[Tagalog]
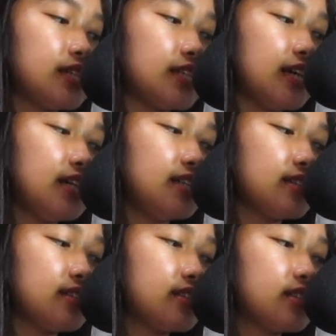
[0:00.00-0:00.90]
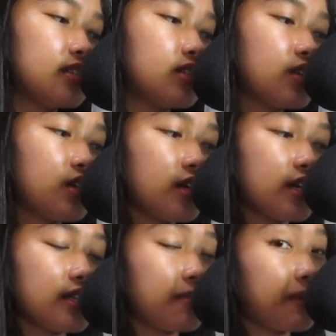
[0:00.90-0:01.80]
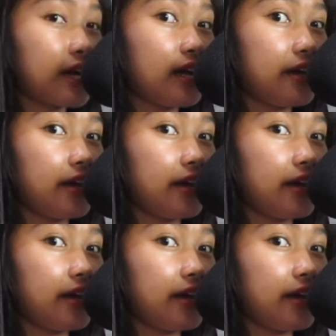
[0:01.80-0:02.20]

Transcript: Ayan. Napagana